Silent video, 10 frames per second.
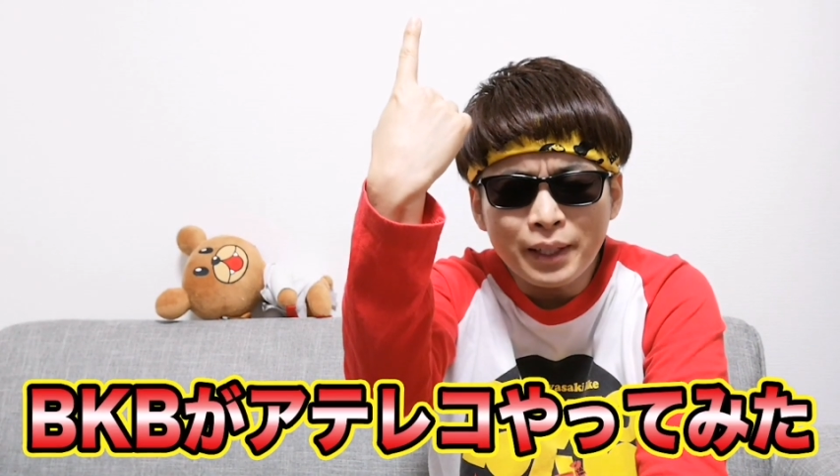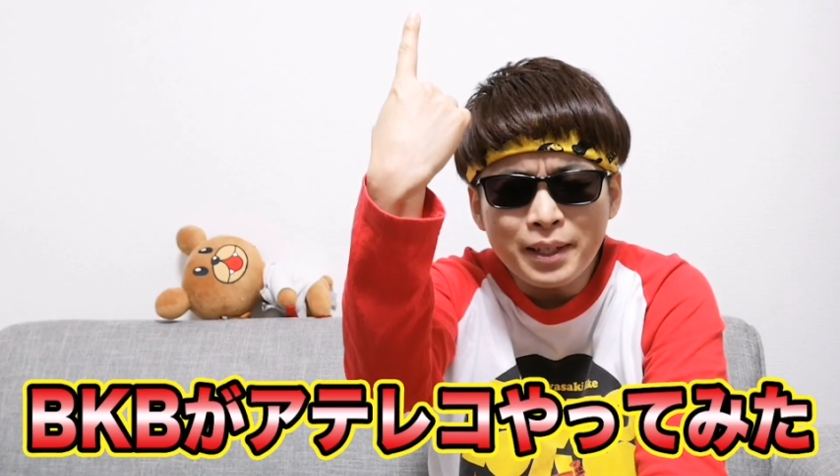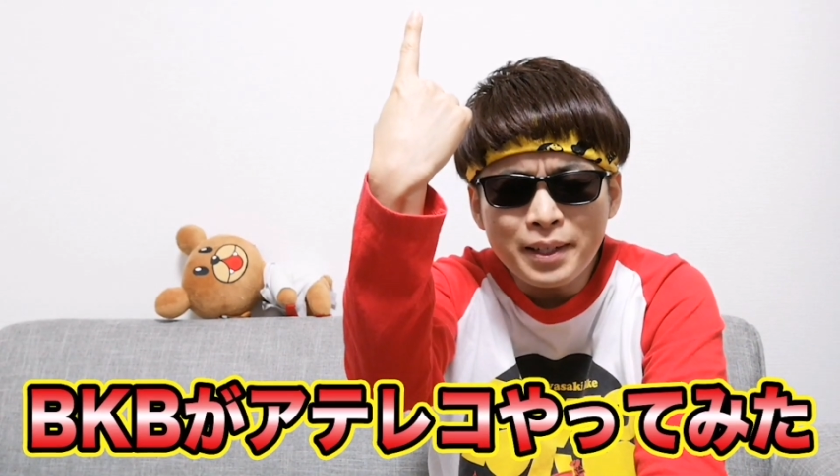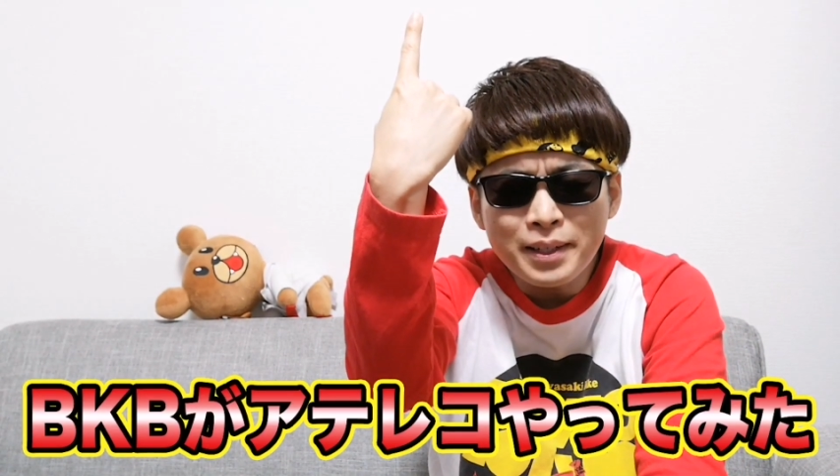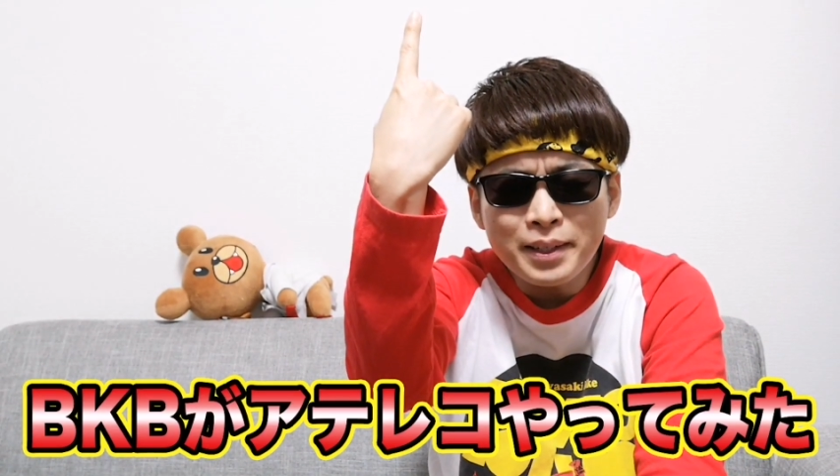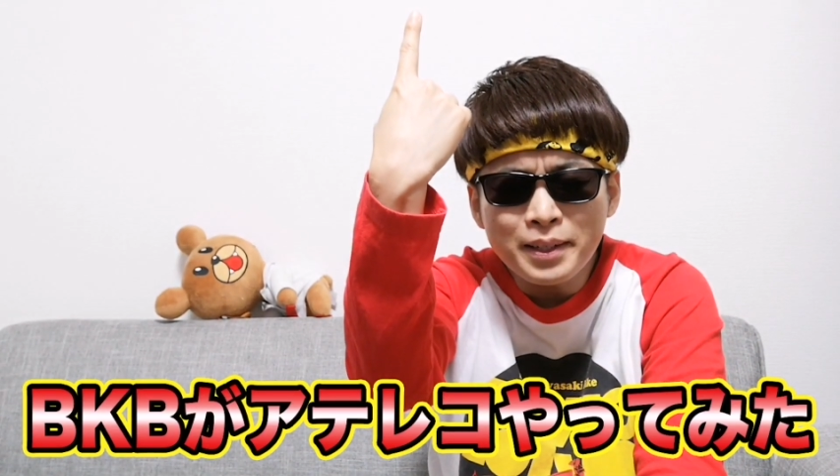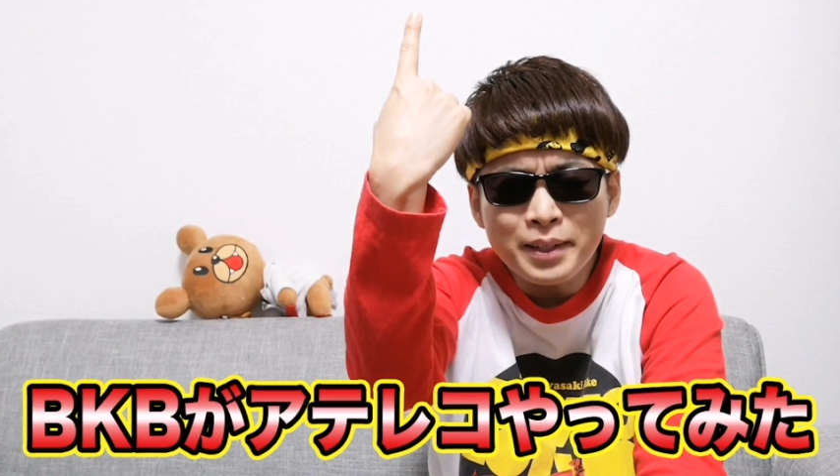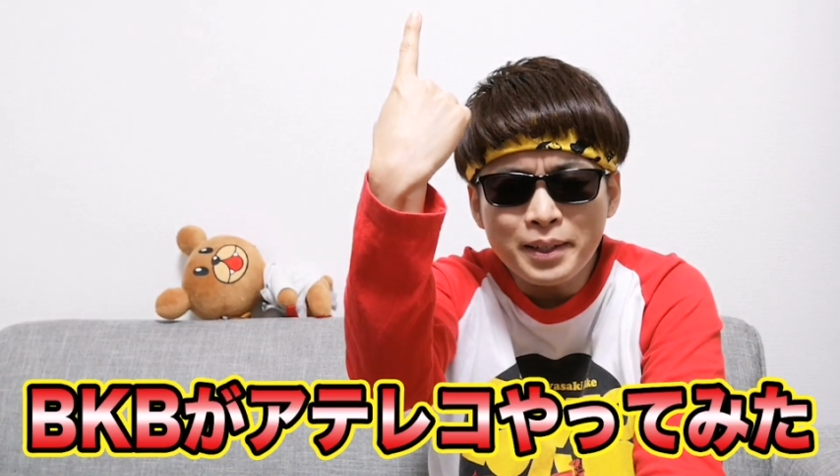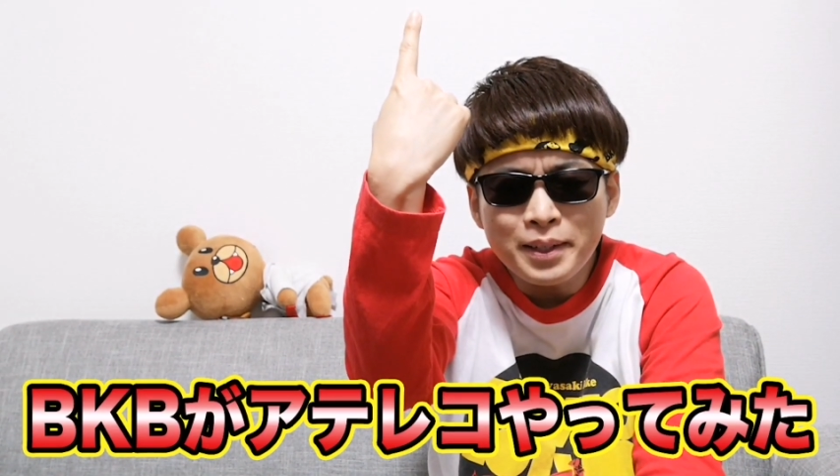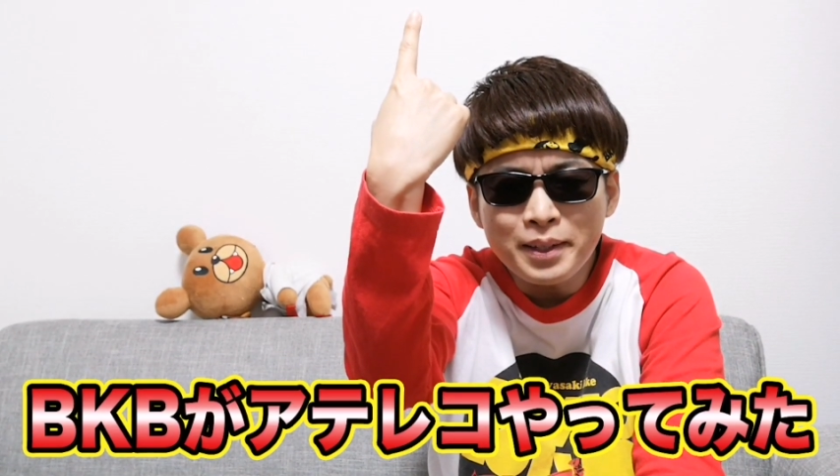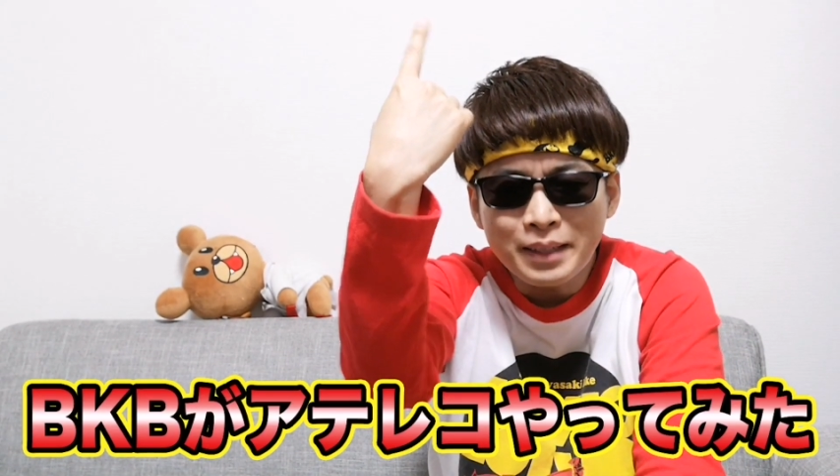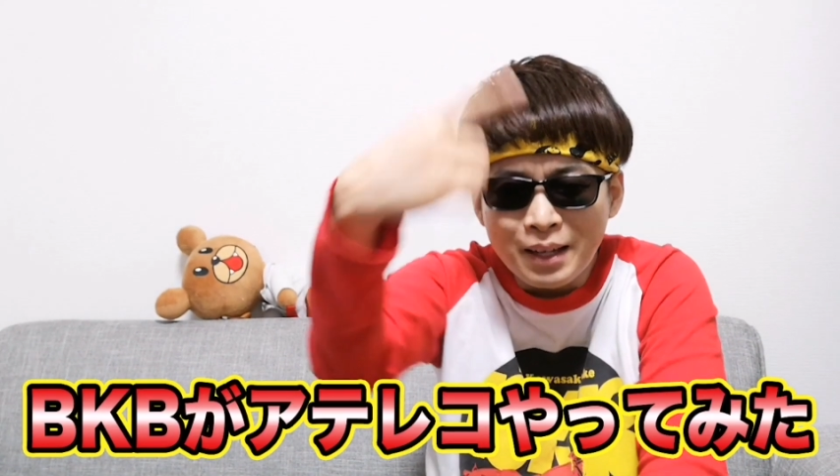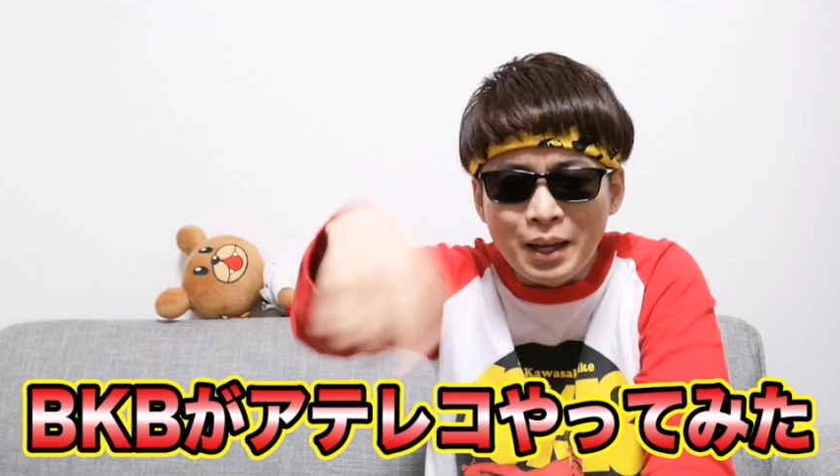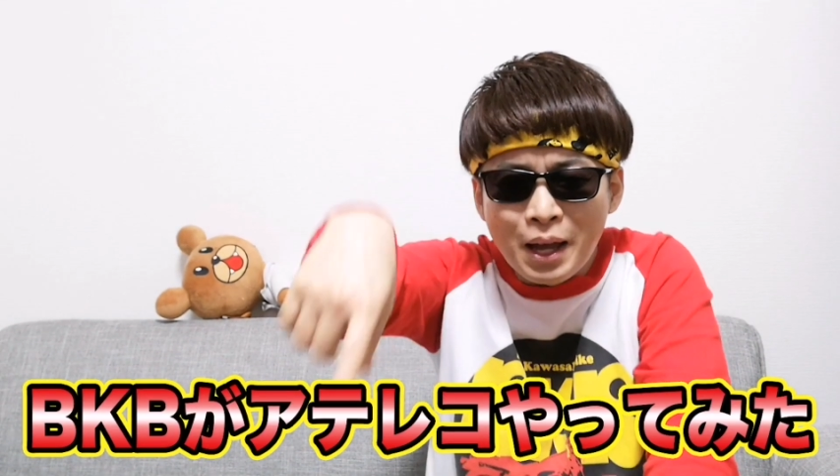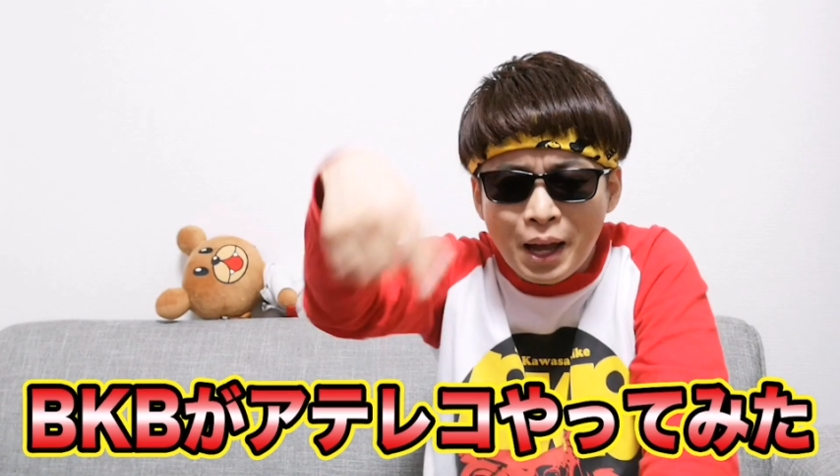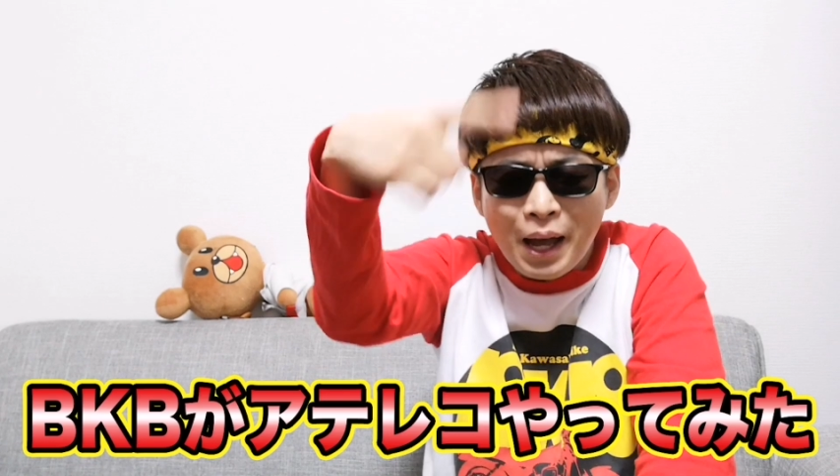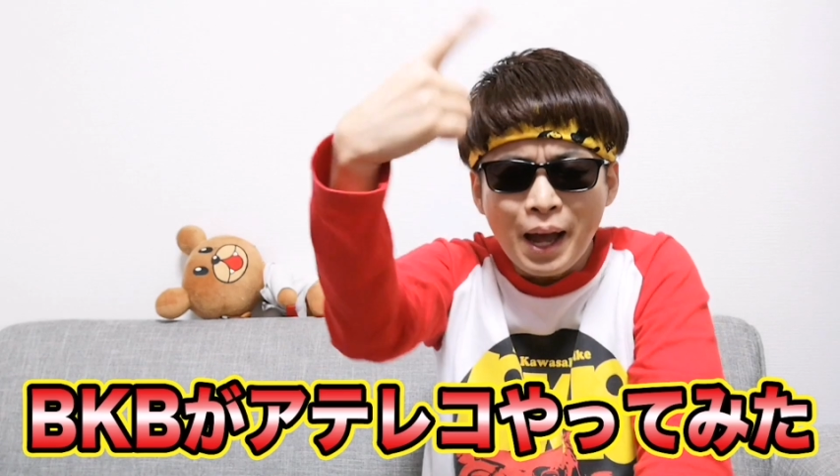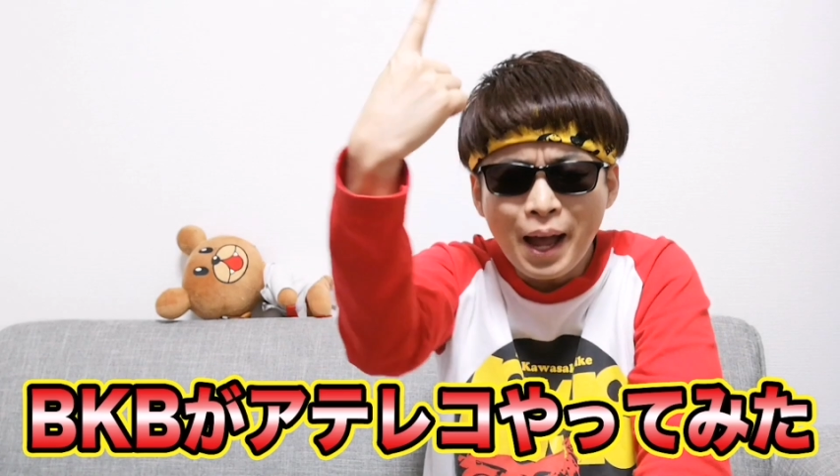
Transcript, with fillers: てー